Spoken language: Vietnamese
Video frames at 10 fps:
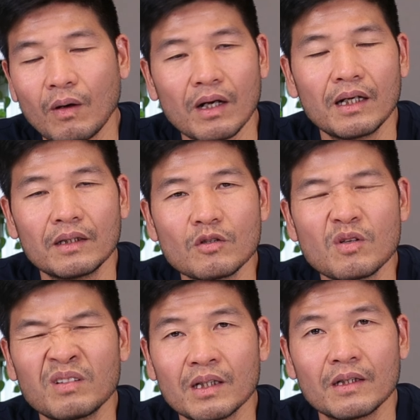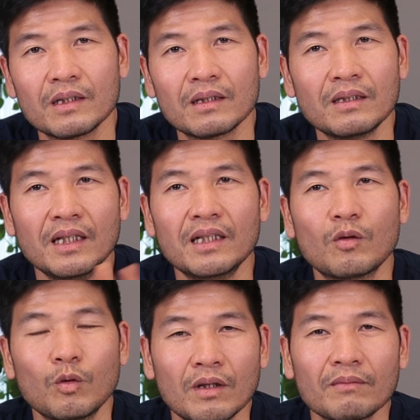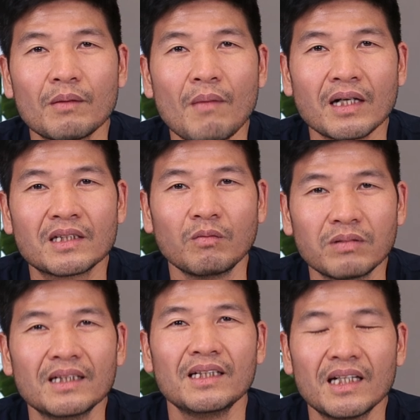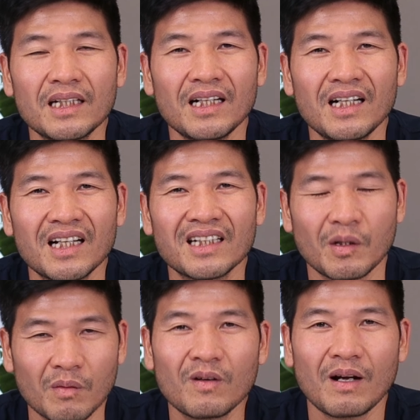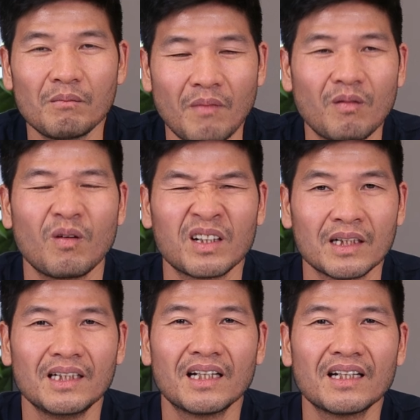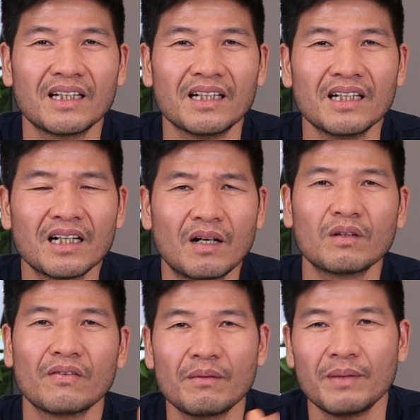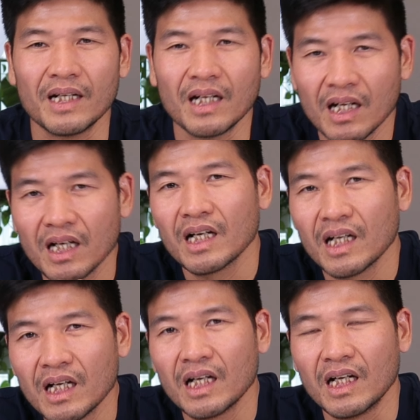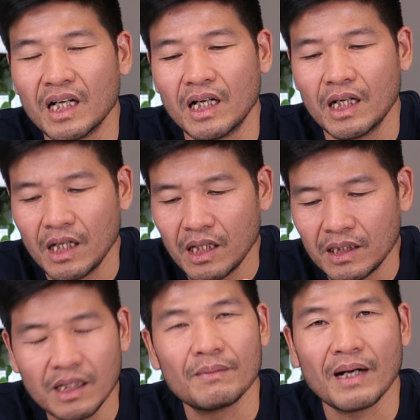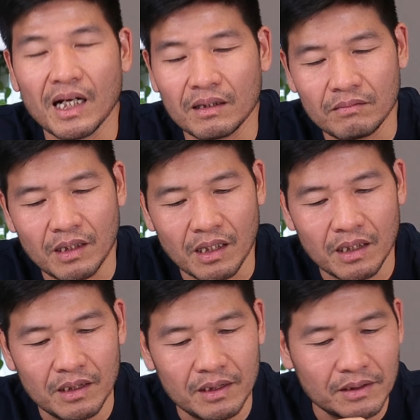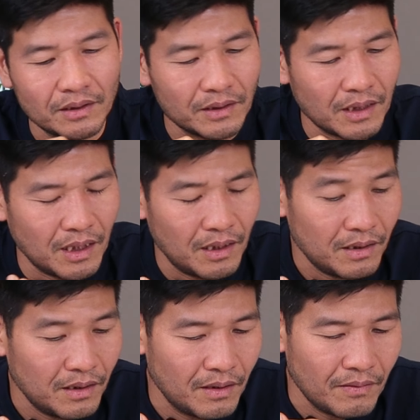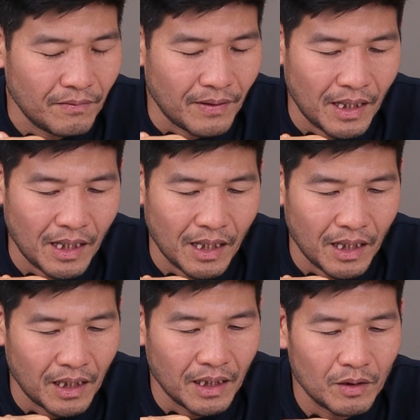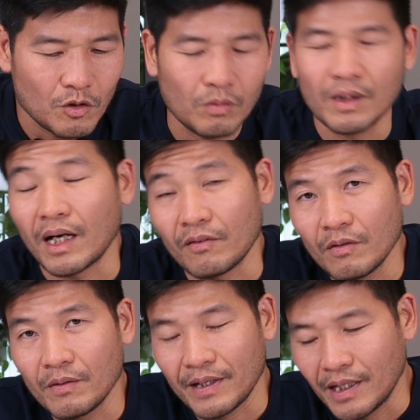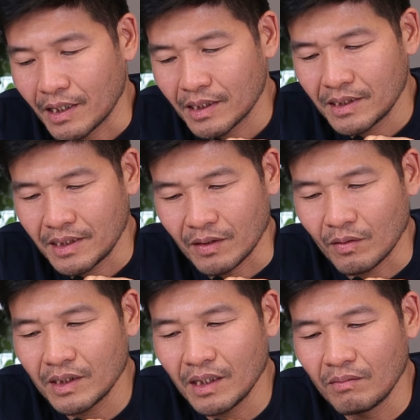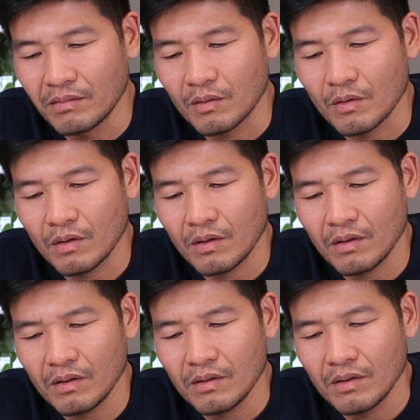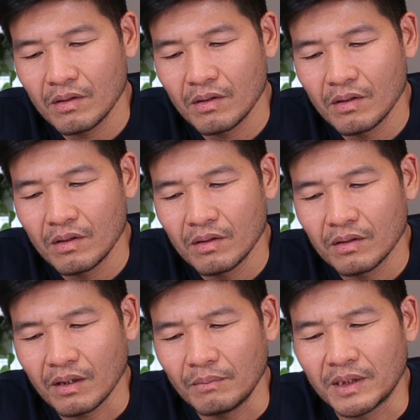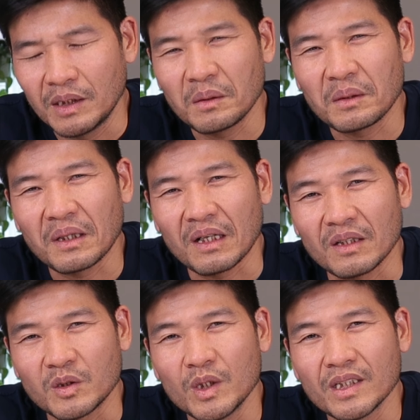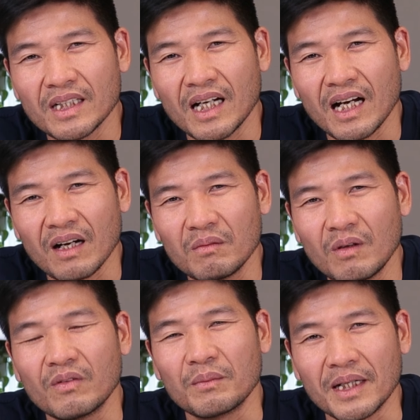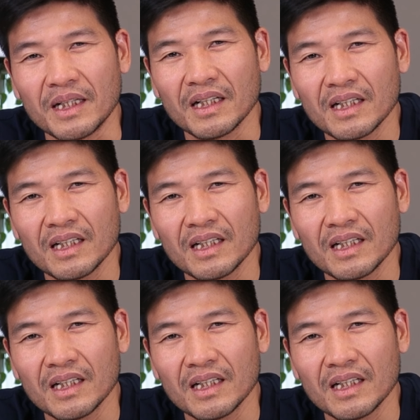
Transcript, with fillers: hoặc là người tiêu dùng thì nhìn những củ Tam Thất Bắc trồng tự nhiên nhá, trồng lâu năm mọc ngoài tự nhiên thì không thể phân biệt được. Đấy, những người bán hàng thông thường. Đấy, và người tiêu dùng thì càng không phân biệt được. Chỉ có những ông nó, thậm chí tôi nói thật là chuyên gia cũng không phân biệt được,